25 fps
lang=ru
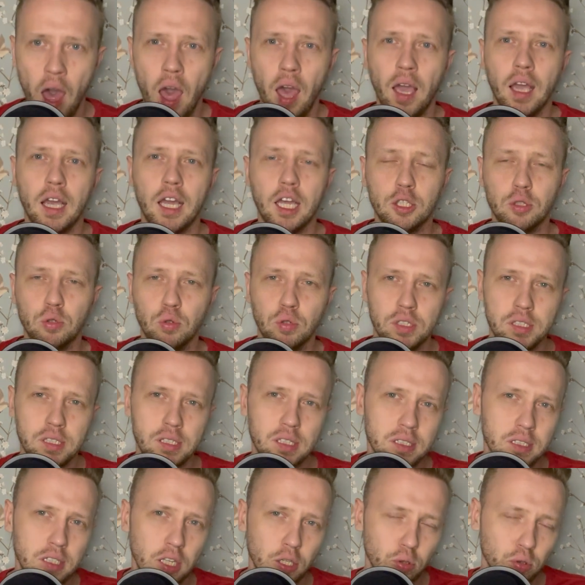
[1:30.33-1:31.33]
которые
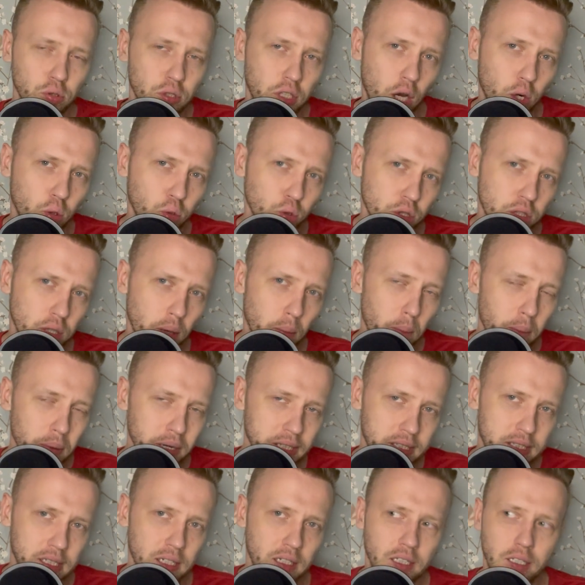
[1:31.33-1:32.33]
создают какую-то
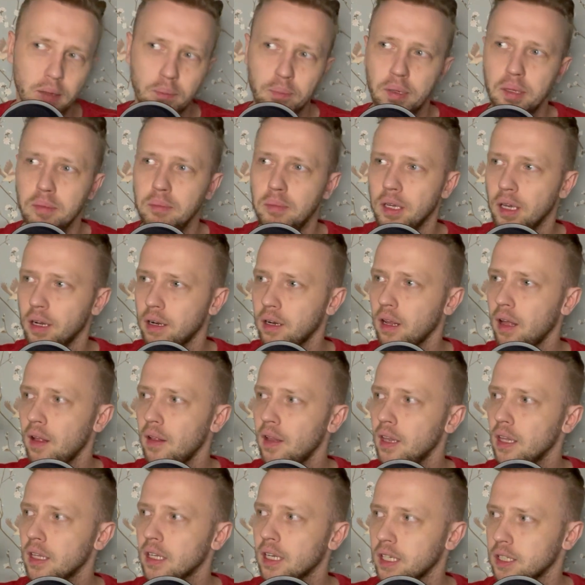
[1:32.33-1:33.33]
мысль. Например,
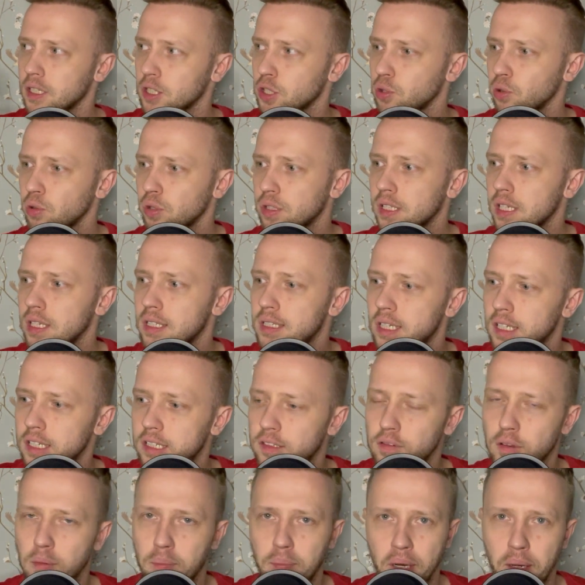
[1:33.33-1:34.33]
конструкция
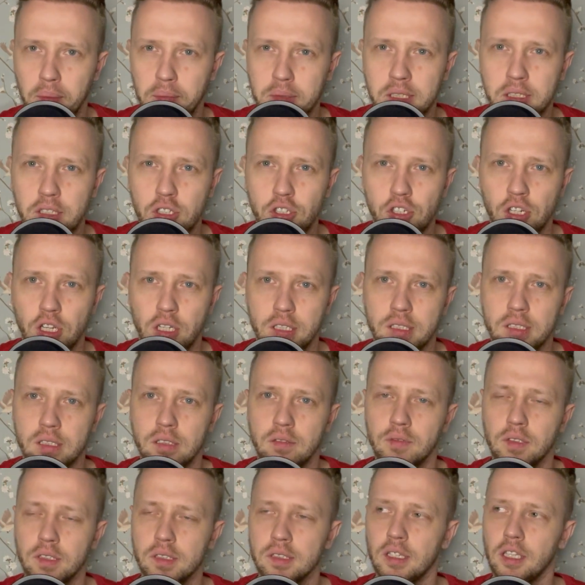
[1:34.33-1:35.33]
действия прямо сейчас, в
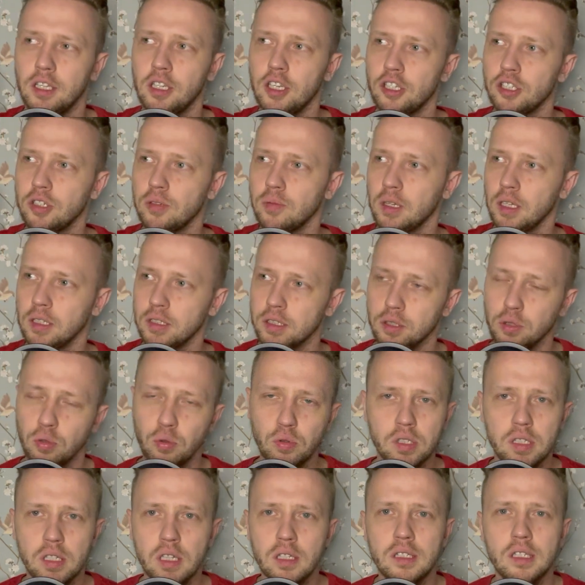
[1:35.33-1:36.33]
настоящем.
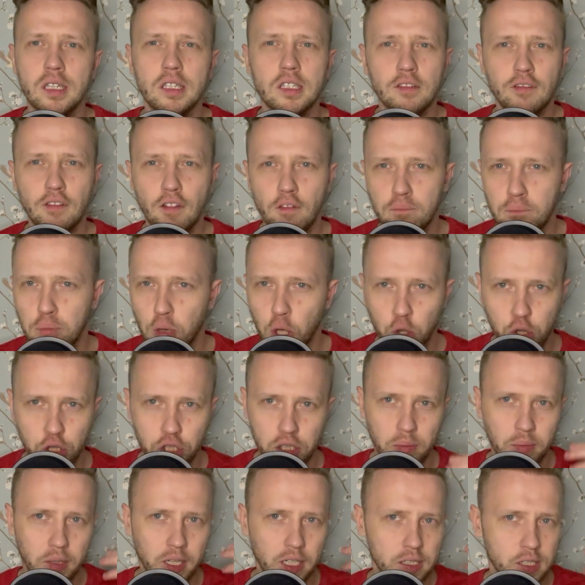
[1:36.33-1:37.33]
Конструкция действия в прошлом,
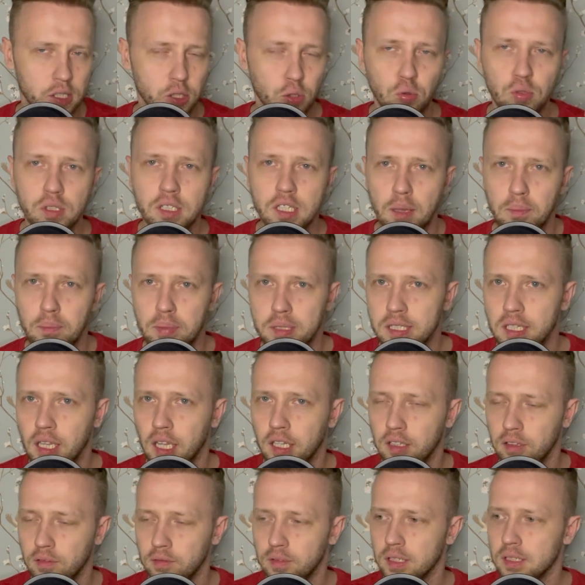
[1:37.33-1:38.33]
конструкция
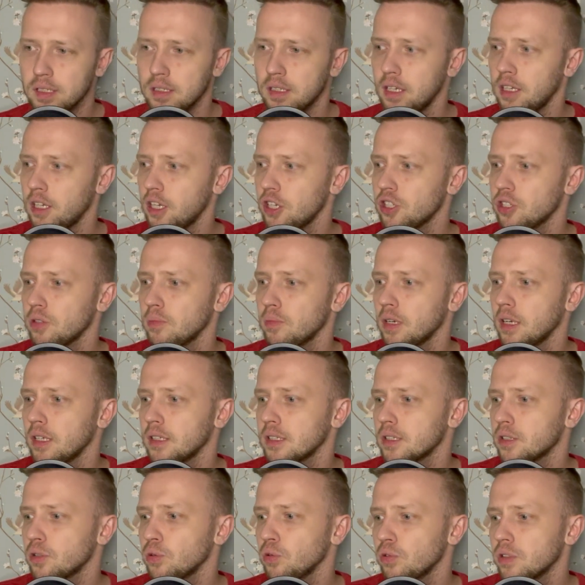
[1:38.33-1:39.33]
описания в настоящем,
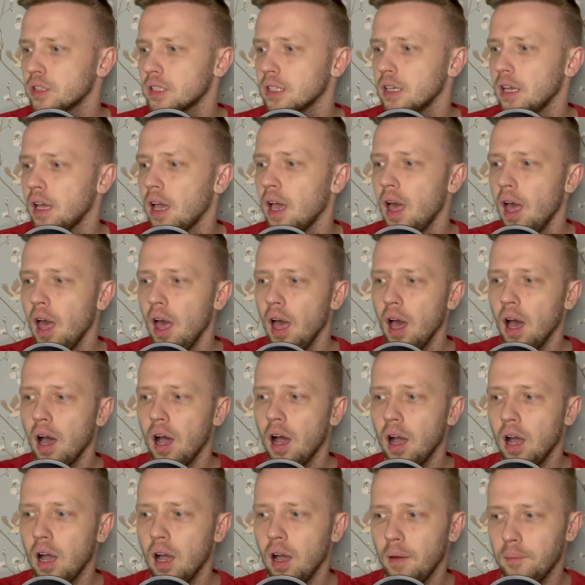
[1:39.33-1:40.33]
конструкция
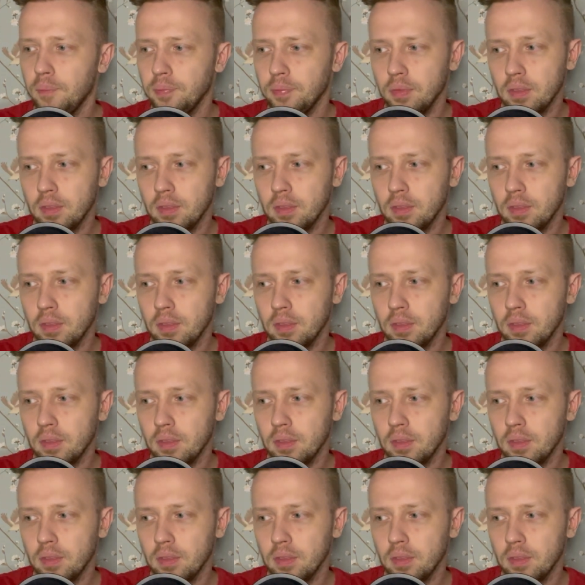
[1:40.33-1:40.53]
а,